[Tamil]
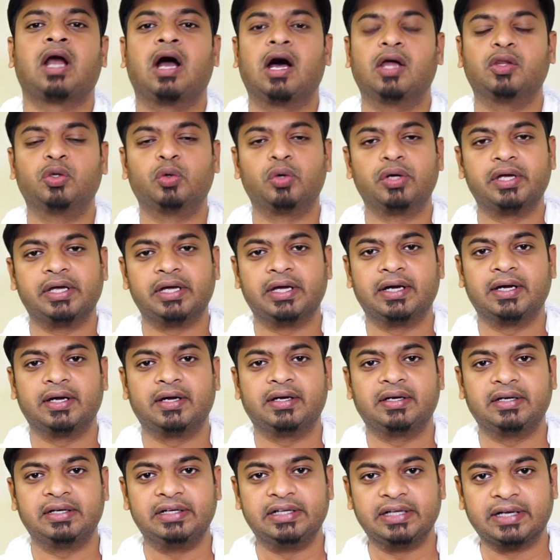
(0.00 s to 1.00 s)
அதோடைய
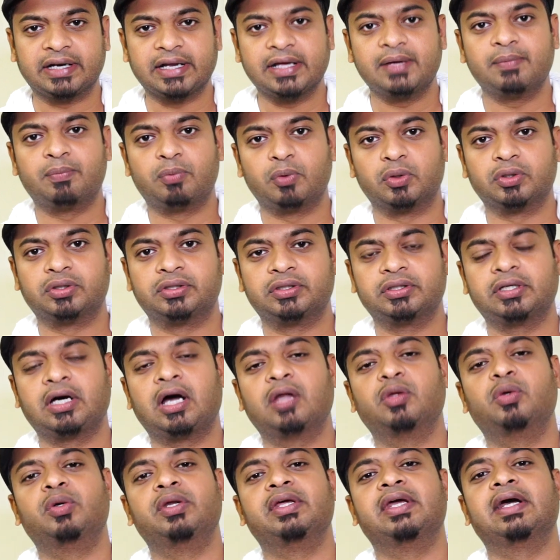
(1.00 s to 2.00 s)
நிறை பொறுத்து பொறுத்து
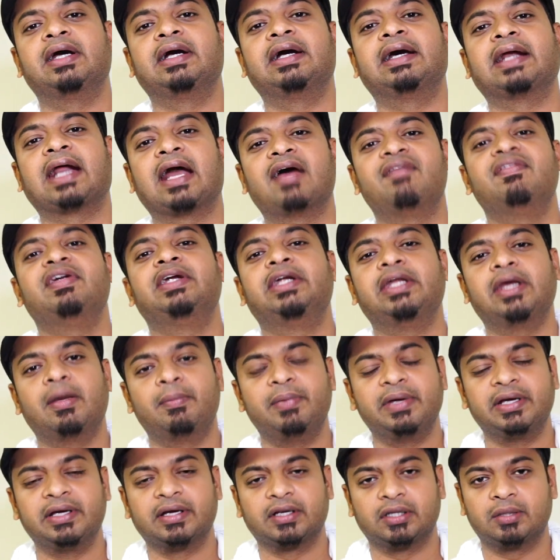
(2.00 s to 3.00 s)
அதோடைய கிராவிட்டி
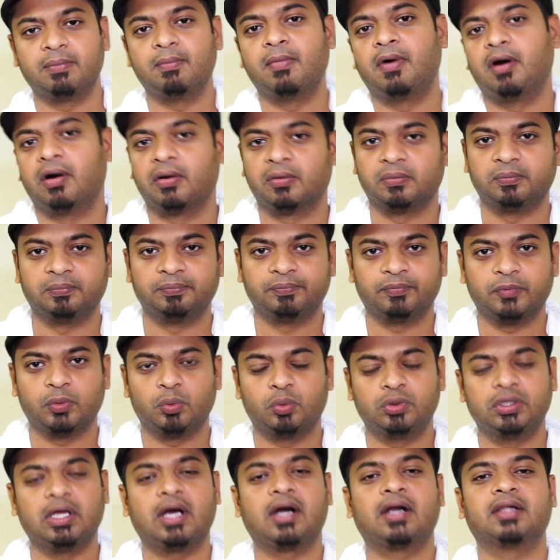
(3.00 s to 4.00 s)
அப்படிங்கிறது மாறும்
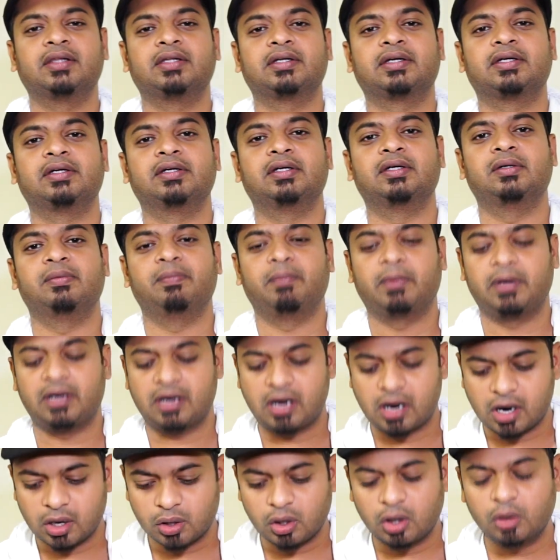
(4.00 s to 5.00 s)
உதாரணத்துக்கு இப்போ
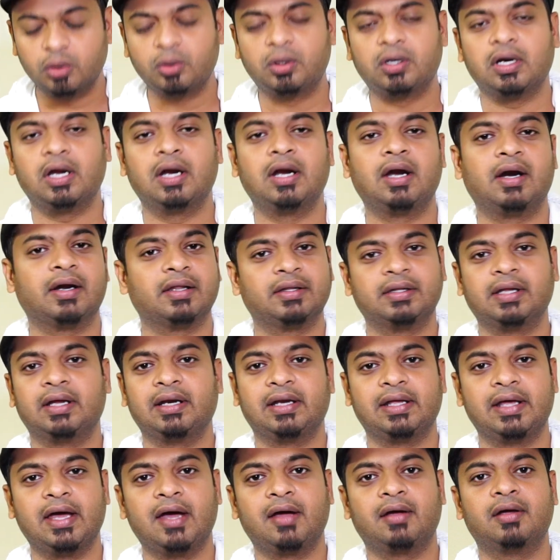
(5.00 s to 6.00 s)
நானும் அணுக்களால் ஆனது தான்
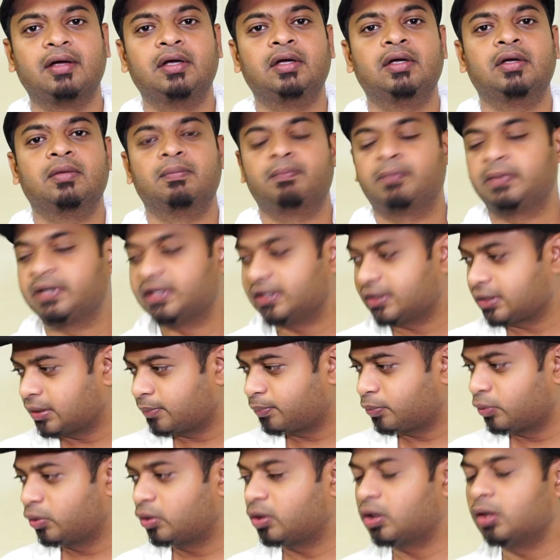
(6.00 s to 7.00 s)
இல்லையா இங்கே இருக்கிற
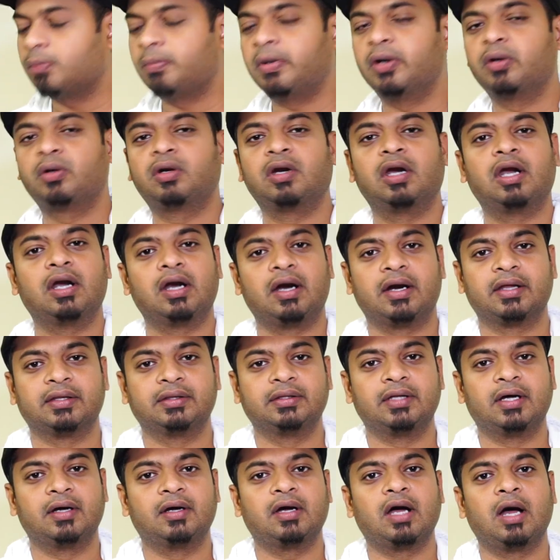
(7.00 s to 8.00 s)
பொருட்களும் அணுக்களால் ஆனது
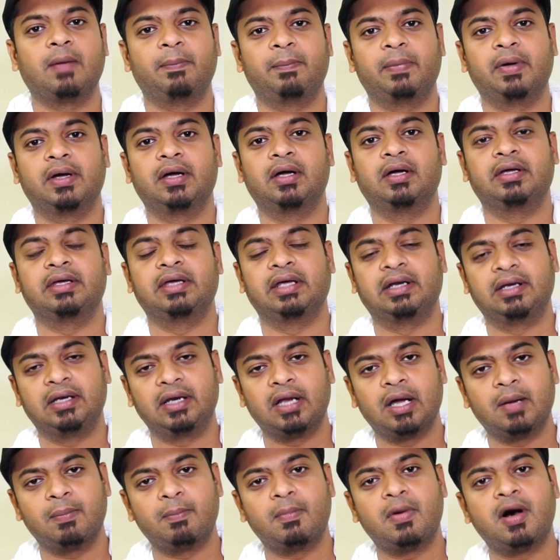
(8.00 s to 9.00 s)
தான் அப்போ
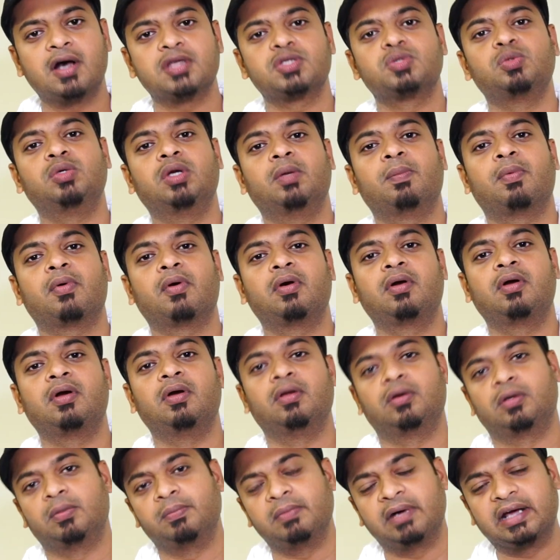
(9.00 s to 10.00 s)
எல்லா மாசு உள்ள
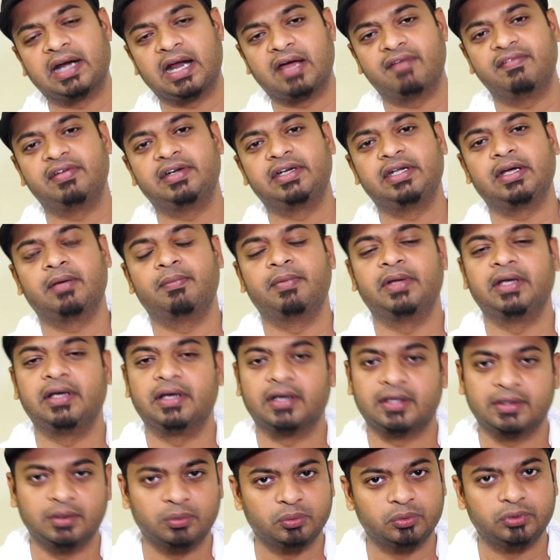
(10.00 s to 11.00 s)
பொருட்களுக்கும் கிராவிட்டி
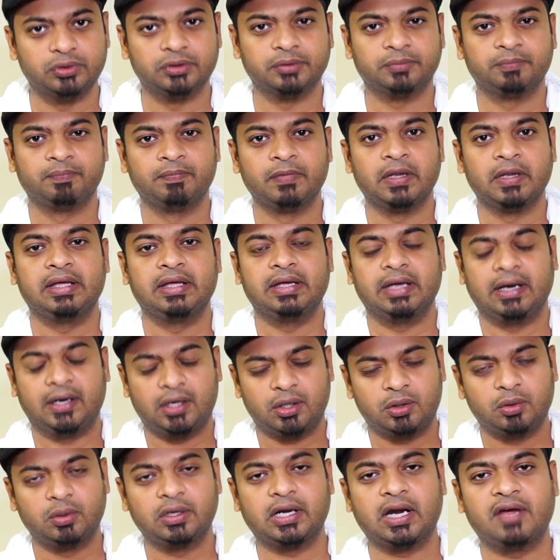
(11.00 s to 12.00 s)
அப்படிங்கிறது உண்டு
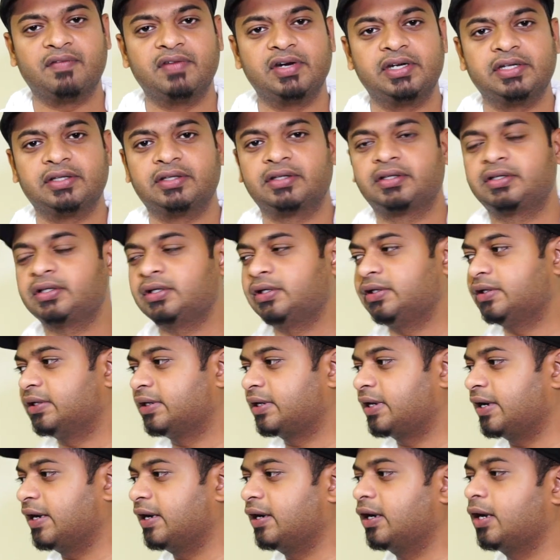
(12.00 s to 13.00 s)
எனக்கும் கிராவிட்டி இருக்குது இங்கே
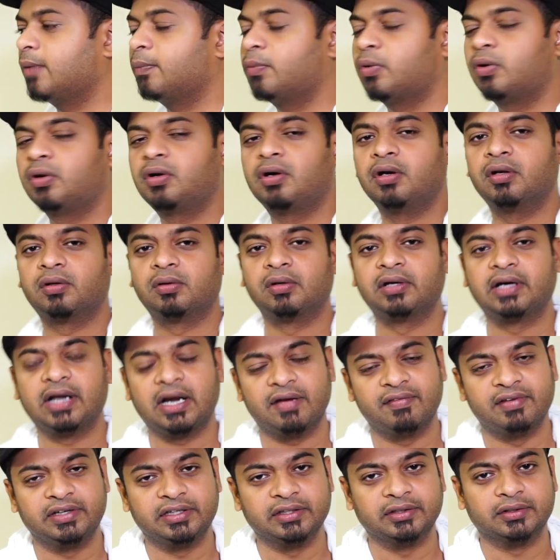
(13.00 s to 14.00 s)
இருக்கிற எல்லா பொருட்களுக்கும்
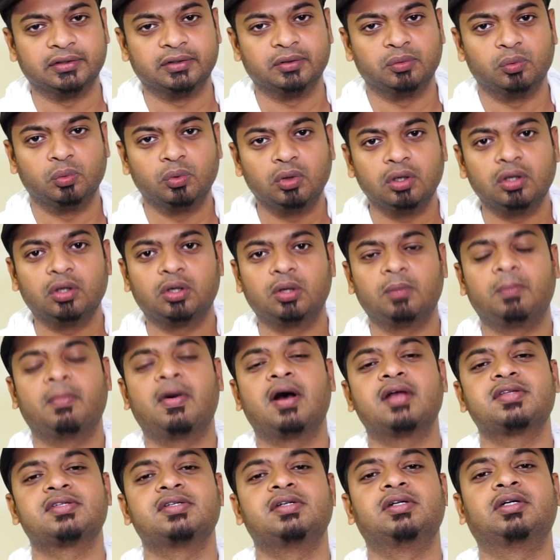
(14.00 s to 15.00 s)
கிராவிட்டி இருக்குது உங்களுக்கும்
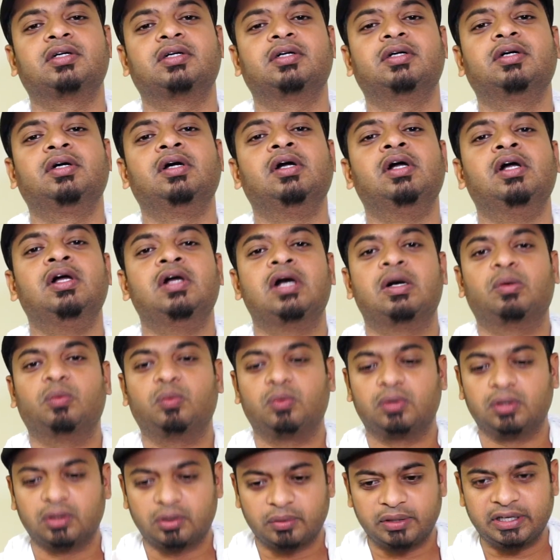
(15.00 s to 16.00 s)
மாசு இருக்குது
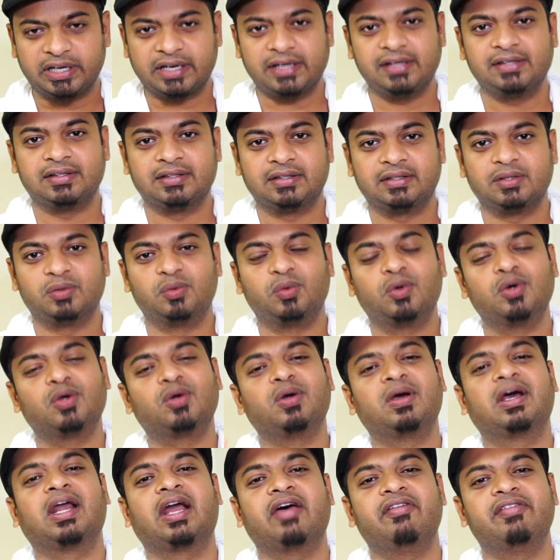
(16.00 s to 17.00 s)
உங்களுக்கும் நிறை இருக்குது
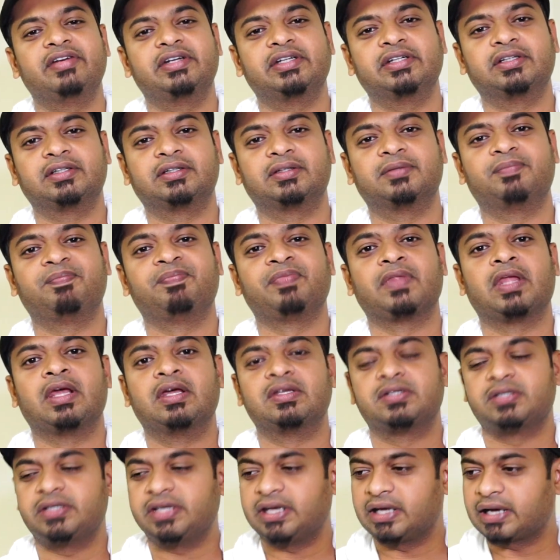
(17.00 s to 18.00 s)
உங்களுக்கும் கிராவிட்டி இருக்குது
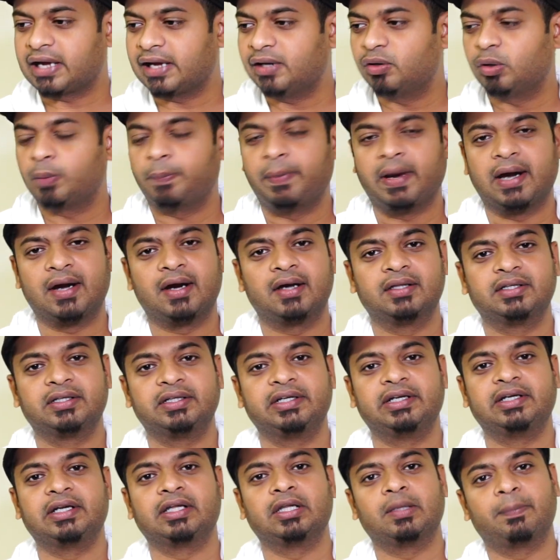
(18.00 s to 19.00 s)
ஸோ நீங்கள் கையில் ஒரு பேனா
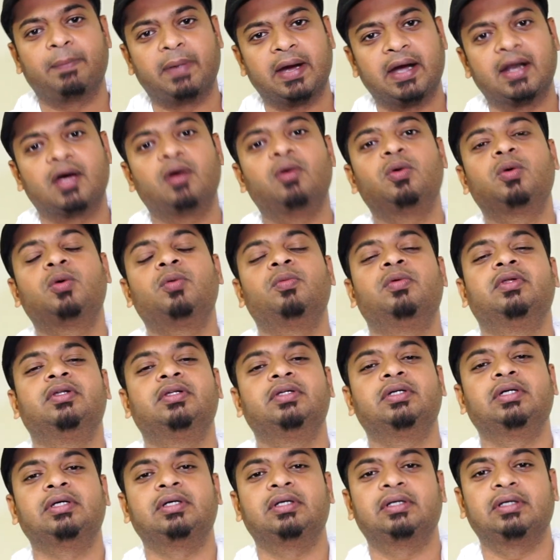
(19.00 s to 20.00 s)
எடுத்துக்கிட்டிங்கன்னா அந்த பேனாவுக்கும்
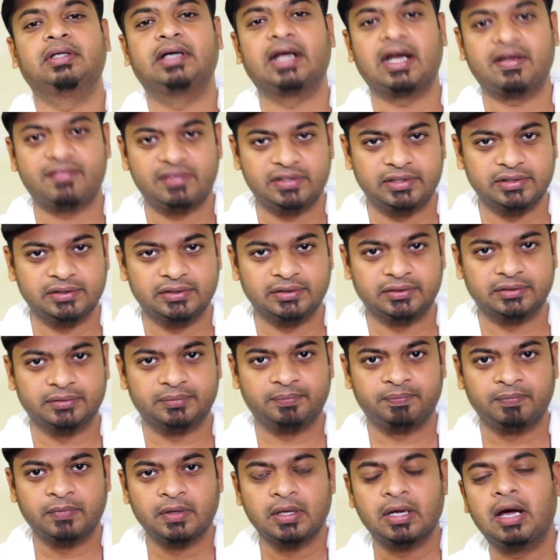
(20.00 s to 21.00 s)
வந்து கிராவிட்டி இருக்குது
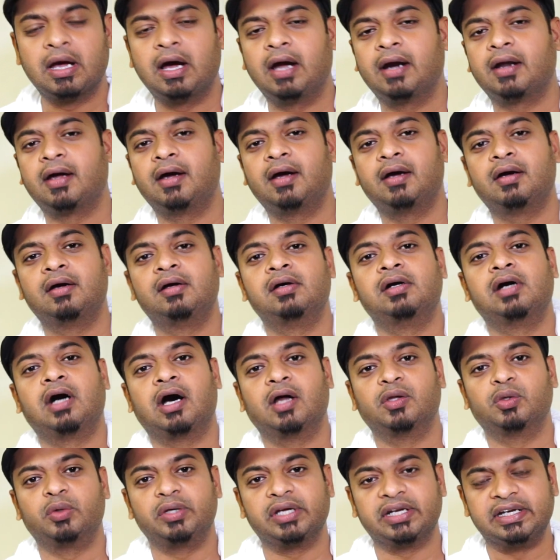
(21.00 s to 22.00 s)
ஆனால்
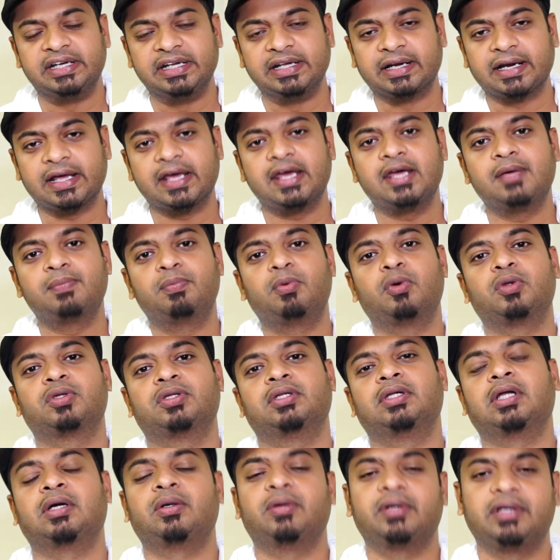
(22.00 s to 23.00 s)
அதோடைய நிறையை
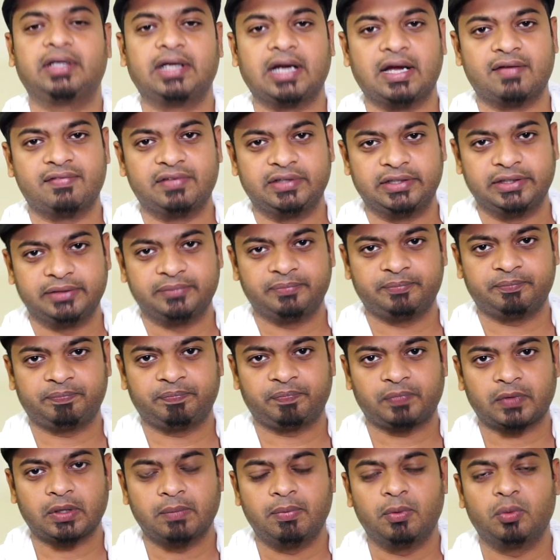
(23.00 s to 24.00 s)
பொறுத்து தான் அதோடைய கிராவிட்டி
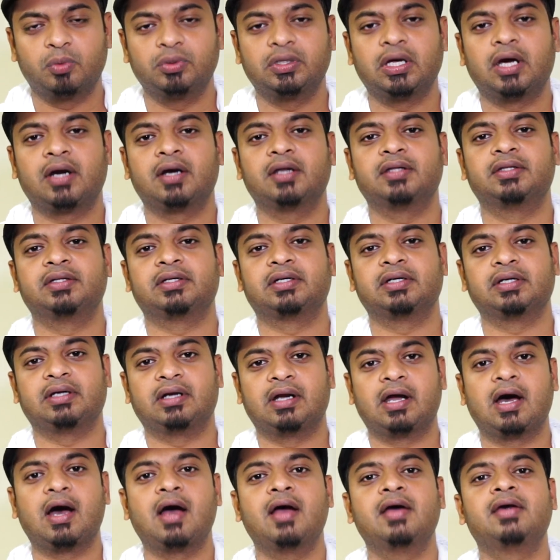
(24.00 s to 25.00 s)
இப்போ உதாரணத்துக்கு
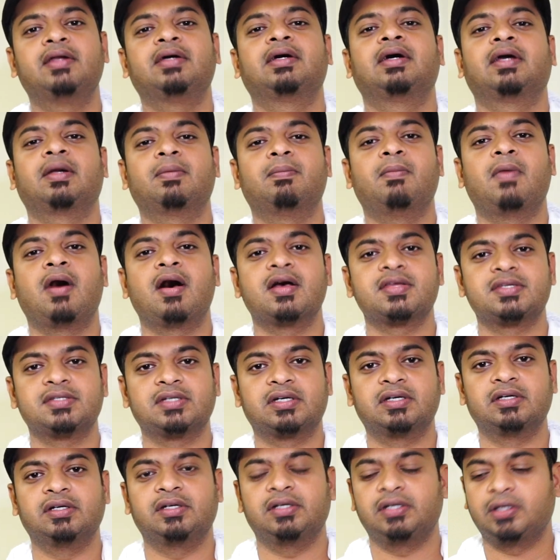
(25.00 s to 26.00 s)
நான் இருக்கிற
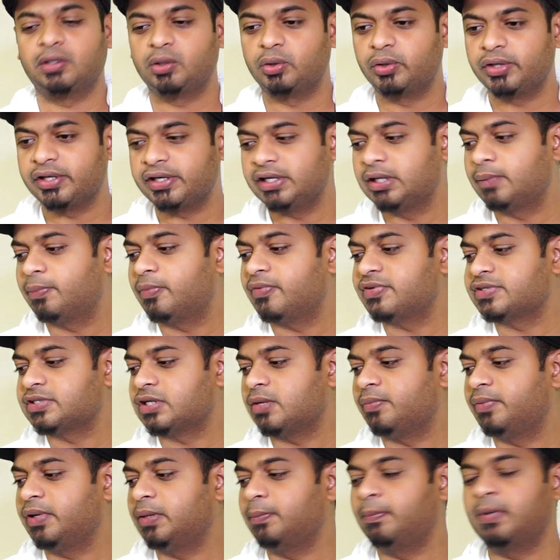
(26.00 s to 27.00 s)
மாசுக்கு என்னுடைய ஈர்ப்பு விசை
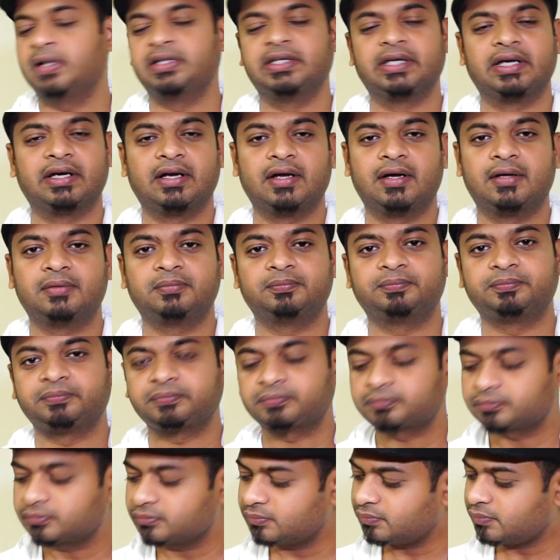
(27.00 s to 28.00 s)
அப்படின்னு பார்த்தீங்கன்னா
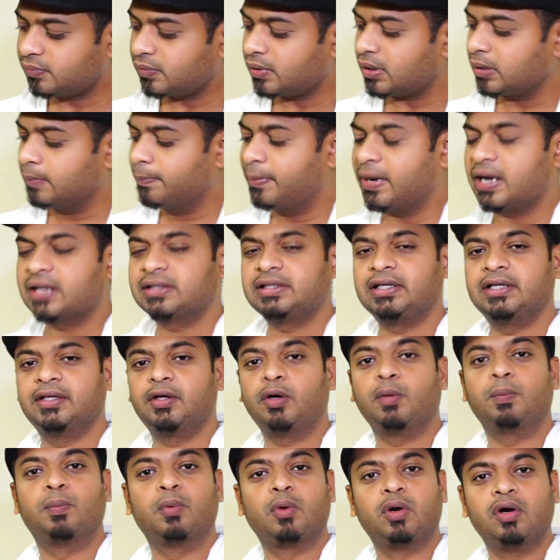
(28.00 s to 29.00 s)
பக்கத்தில்
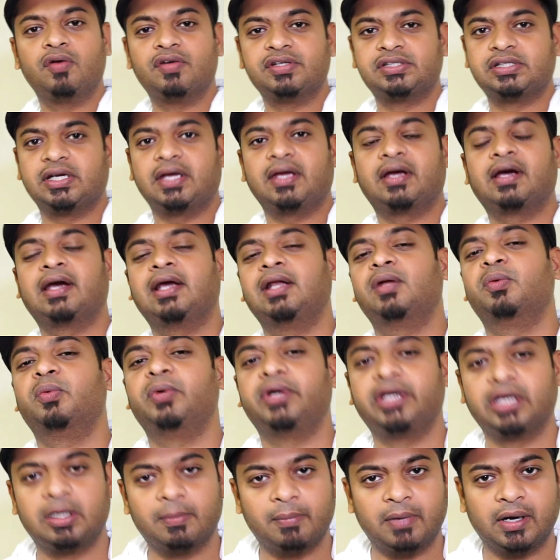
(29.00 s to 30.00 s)
ஏதாவது ஒரு பொருள் வச்சா என் கையில்
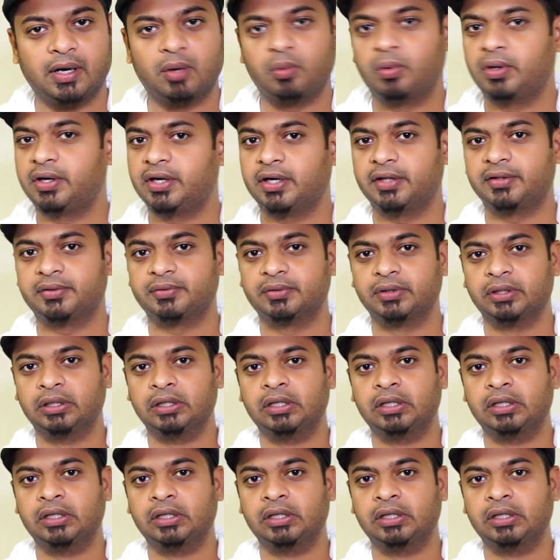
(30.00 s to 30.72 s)
ஒட்டிக்குமானா ஒட்டாது